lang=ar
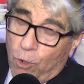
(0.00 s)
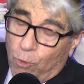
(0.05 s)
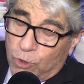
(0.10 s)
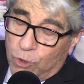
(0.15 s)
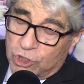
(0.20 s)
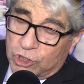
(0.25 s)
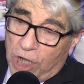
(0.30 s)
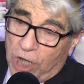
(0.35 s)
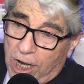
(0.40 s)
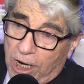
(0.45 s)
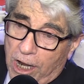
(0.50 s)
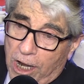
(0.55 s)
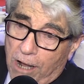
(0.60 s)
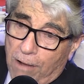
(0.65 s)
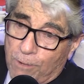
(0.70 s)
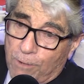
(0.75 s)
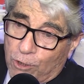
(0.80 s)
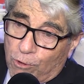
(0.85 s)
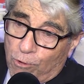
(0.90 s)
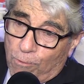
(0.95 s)
وان شاء
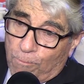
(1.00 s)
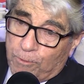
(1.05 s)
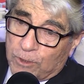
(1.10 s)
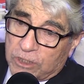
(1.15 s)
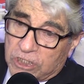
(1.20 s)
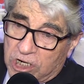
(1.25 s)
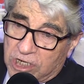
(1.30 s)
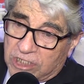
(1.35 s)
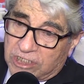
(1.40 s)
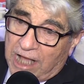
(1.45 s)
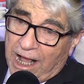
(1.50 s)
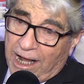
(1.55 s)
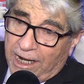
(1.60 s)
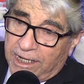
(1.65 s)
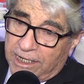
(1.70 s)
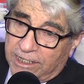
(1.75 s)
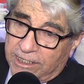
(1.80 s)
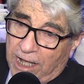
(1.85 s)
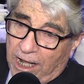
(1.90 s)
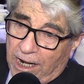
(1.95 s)
الله بيكون فطر
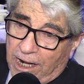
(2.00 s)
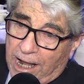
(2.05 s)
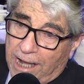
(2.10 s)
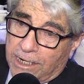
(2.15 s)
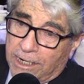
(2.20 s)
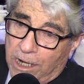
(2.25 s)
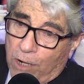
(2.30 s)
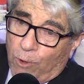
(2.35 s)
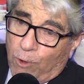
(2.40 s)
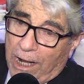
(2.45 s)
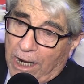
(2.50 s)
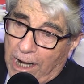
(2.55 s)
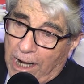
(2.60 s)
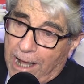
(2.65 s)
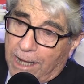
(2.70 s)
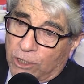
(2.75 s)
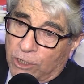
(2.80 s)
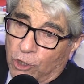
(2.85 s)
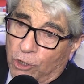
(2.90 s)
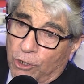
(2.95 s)
سعيد علينا
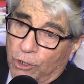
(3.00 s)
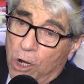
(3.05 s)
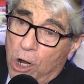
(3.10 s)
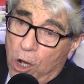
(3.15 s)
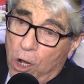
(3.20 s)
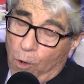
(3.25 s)
وعليكم